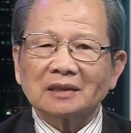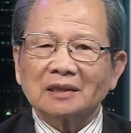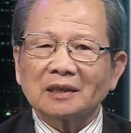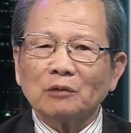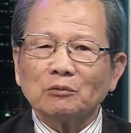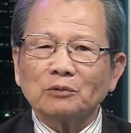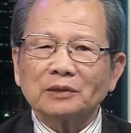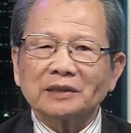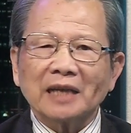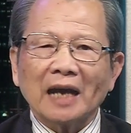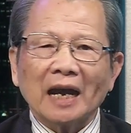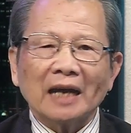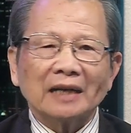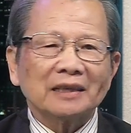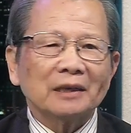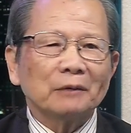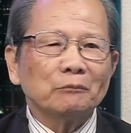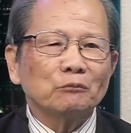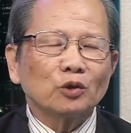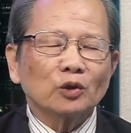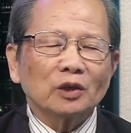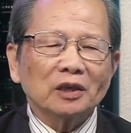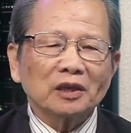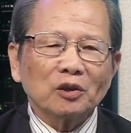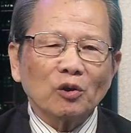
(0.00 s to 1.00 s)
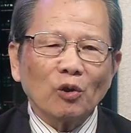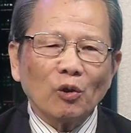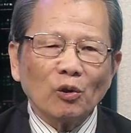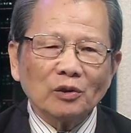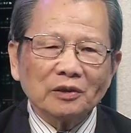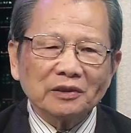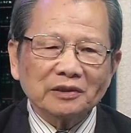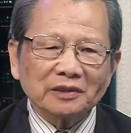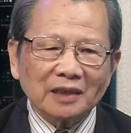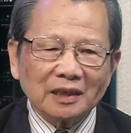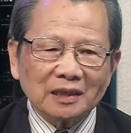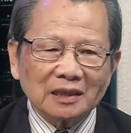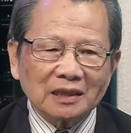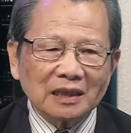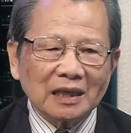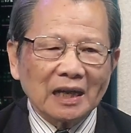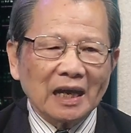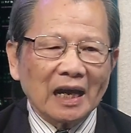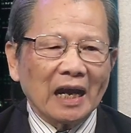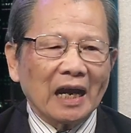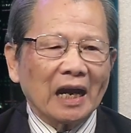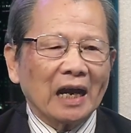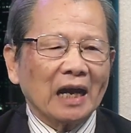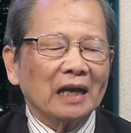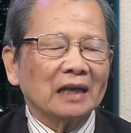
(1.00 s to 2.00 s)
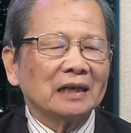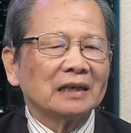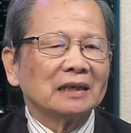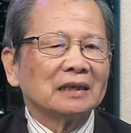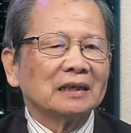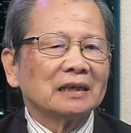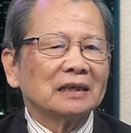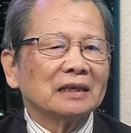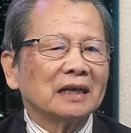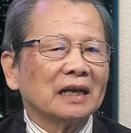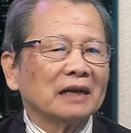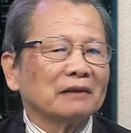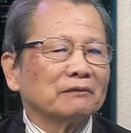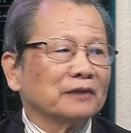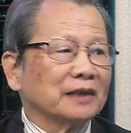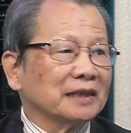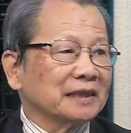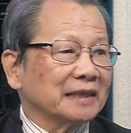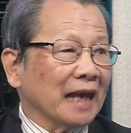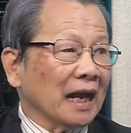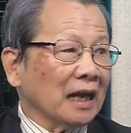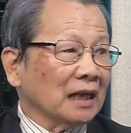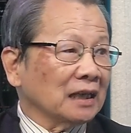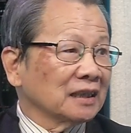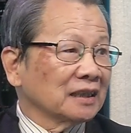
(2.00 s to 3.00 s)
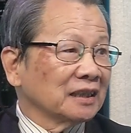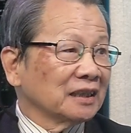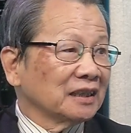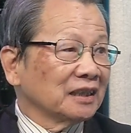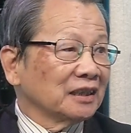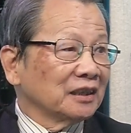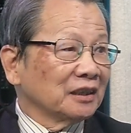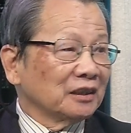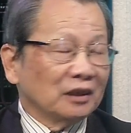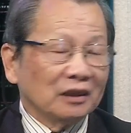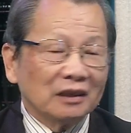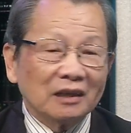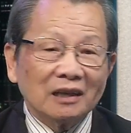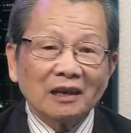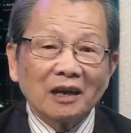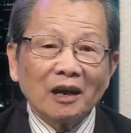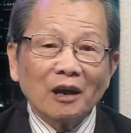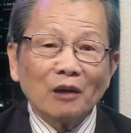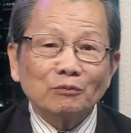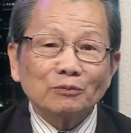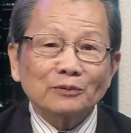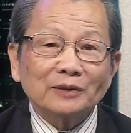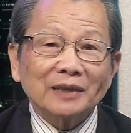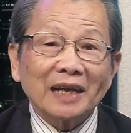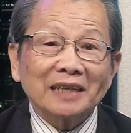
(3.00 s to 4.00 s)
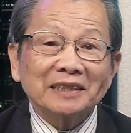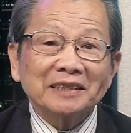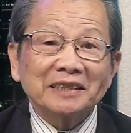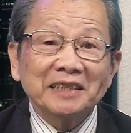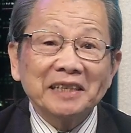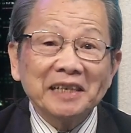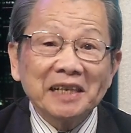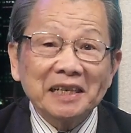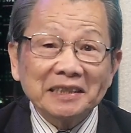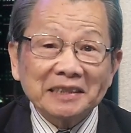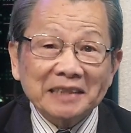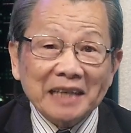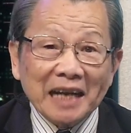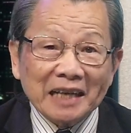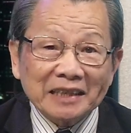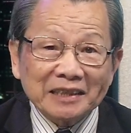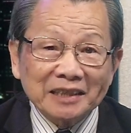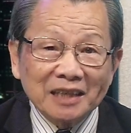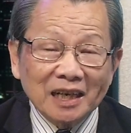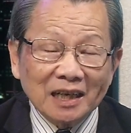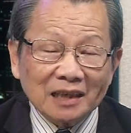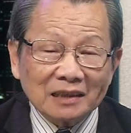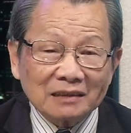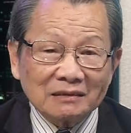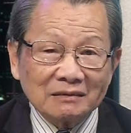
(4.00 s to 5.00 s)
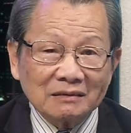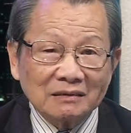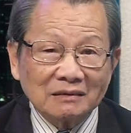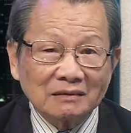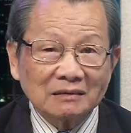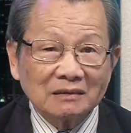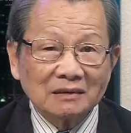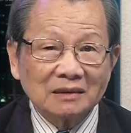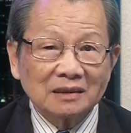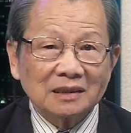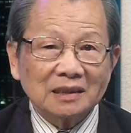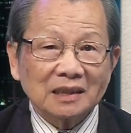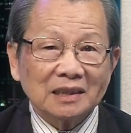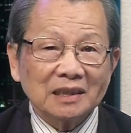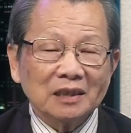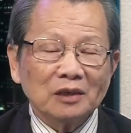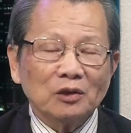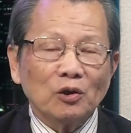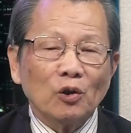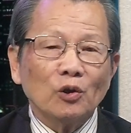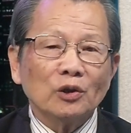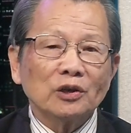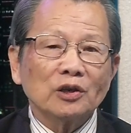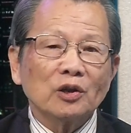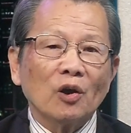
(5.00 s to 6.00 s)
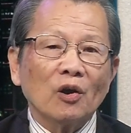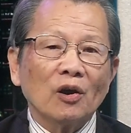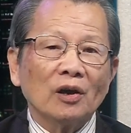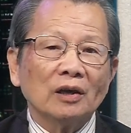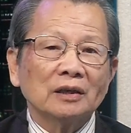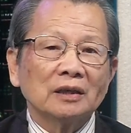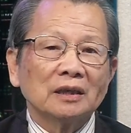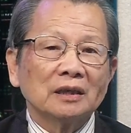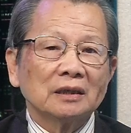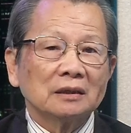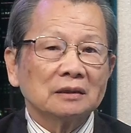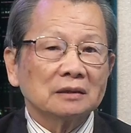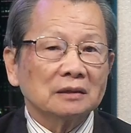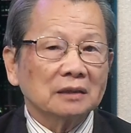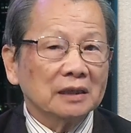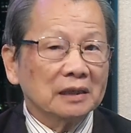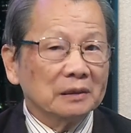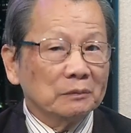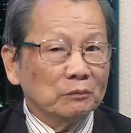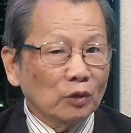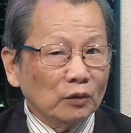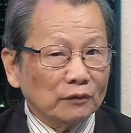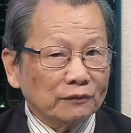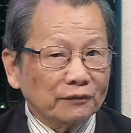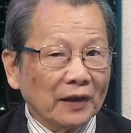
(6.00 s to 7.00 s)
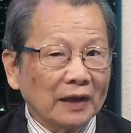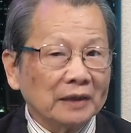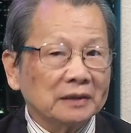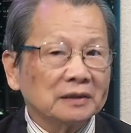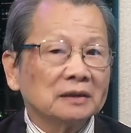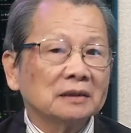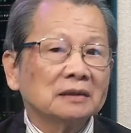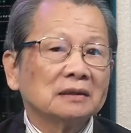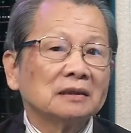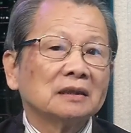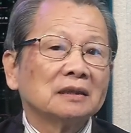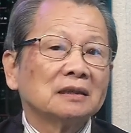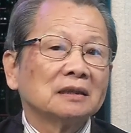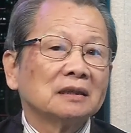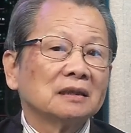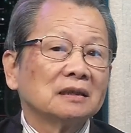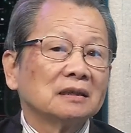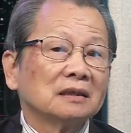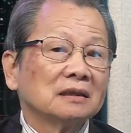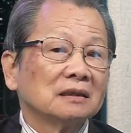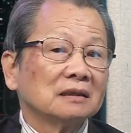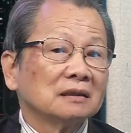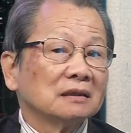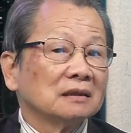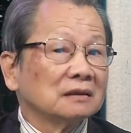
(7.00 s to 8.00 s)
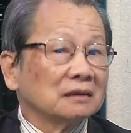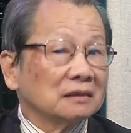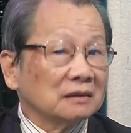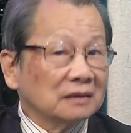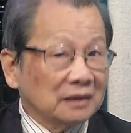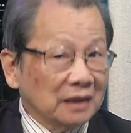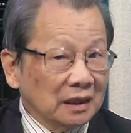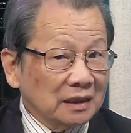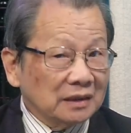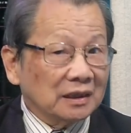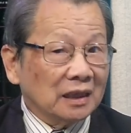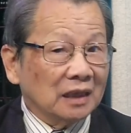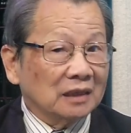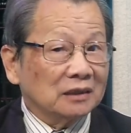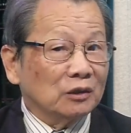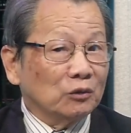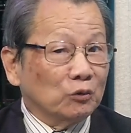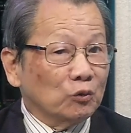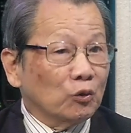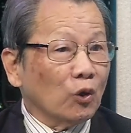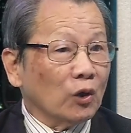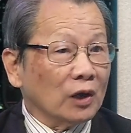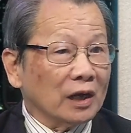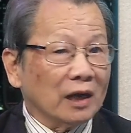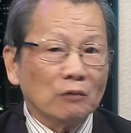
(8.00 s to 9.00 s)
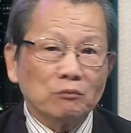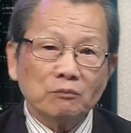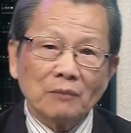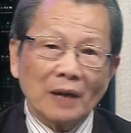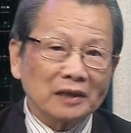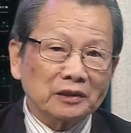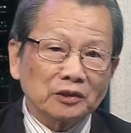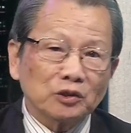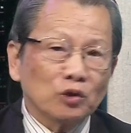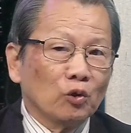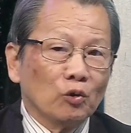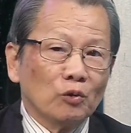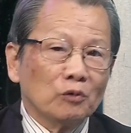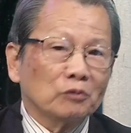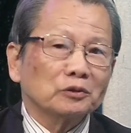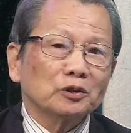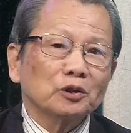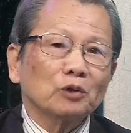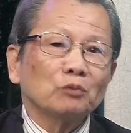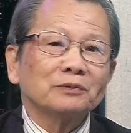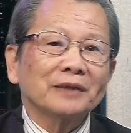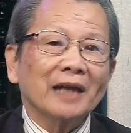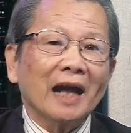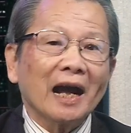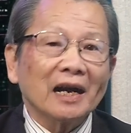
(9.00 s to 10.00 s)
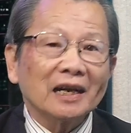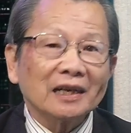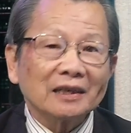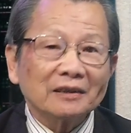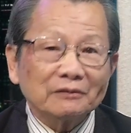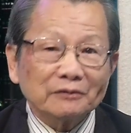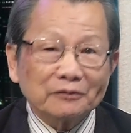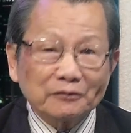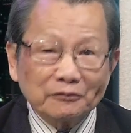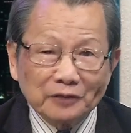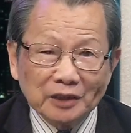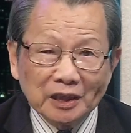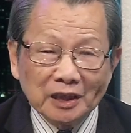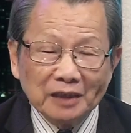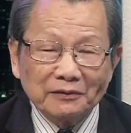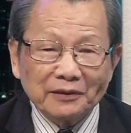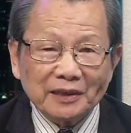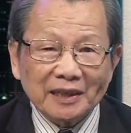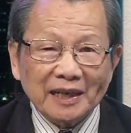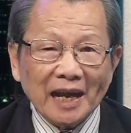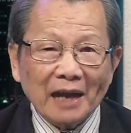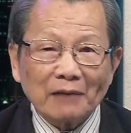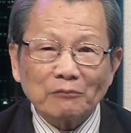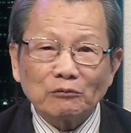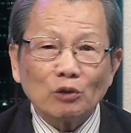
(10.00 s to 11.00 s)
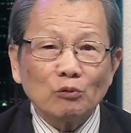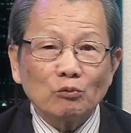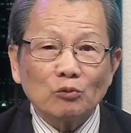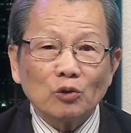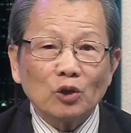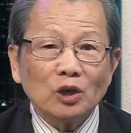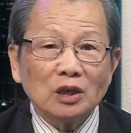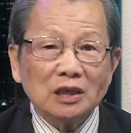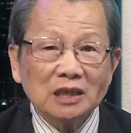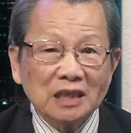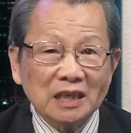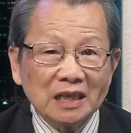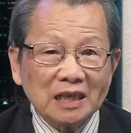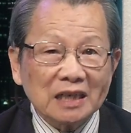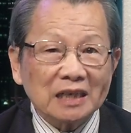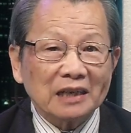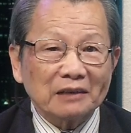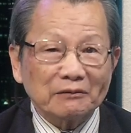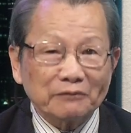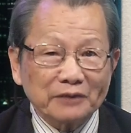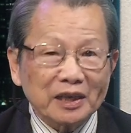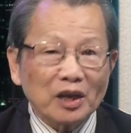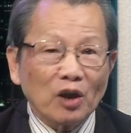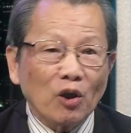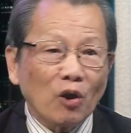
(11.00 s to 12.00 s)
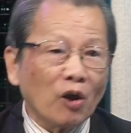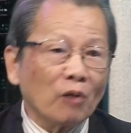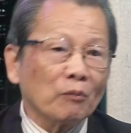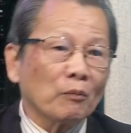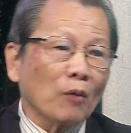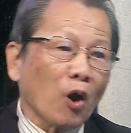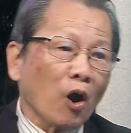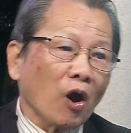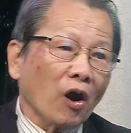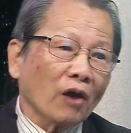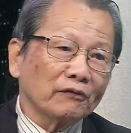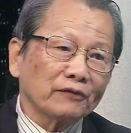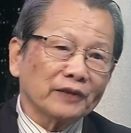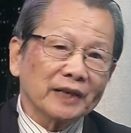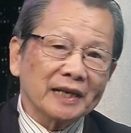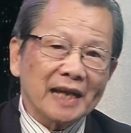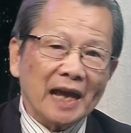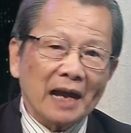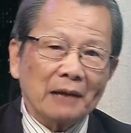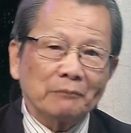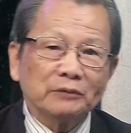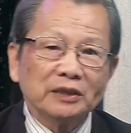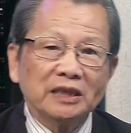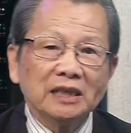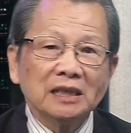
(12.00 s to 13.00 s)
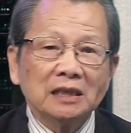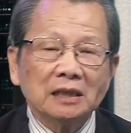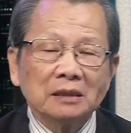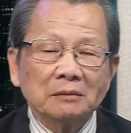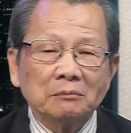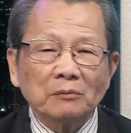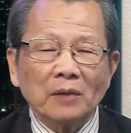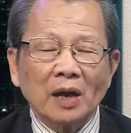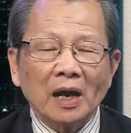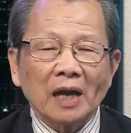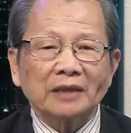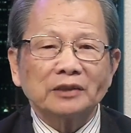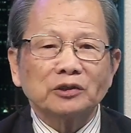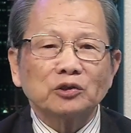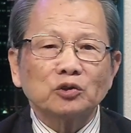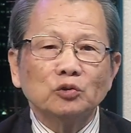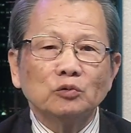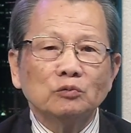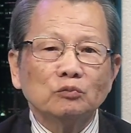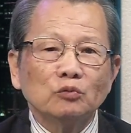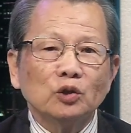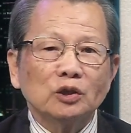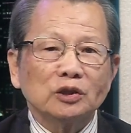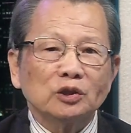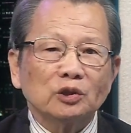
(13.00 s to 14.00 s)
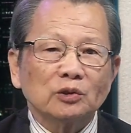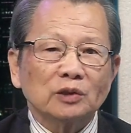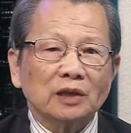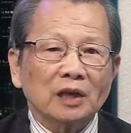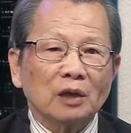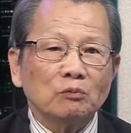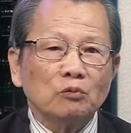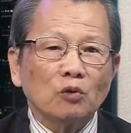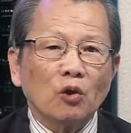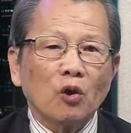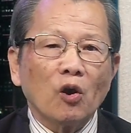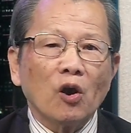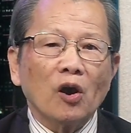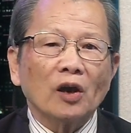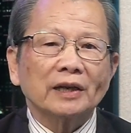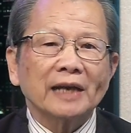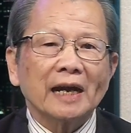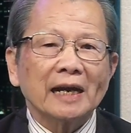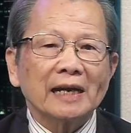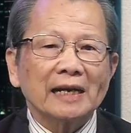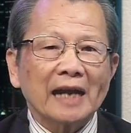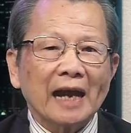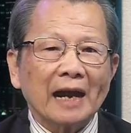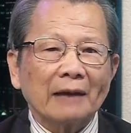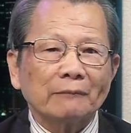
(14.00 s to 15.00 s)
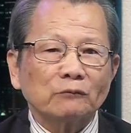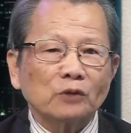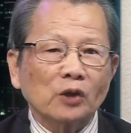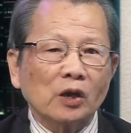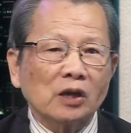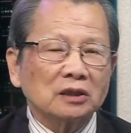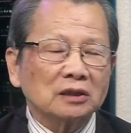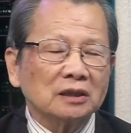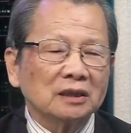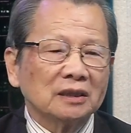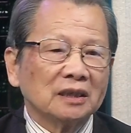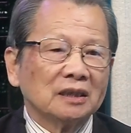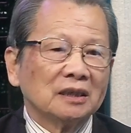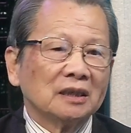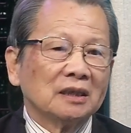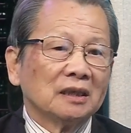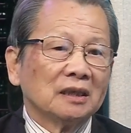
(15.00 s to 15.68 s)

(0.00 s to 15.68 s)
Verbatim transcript: cộng sản là một cái khối rất là là vững chắc ông ta chia ra được cái khối đó thì một phần Nixon cũng có cộng mặc dù chúng ta người Việt Nam không có ưa là vì họ bỏ Việt Nam nhưng mà dù muốn hay không họ đã làm được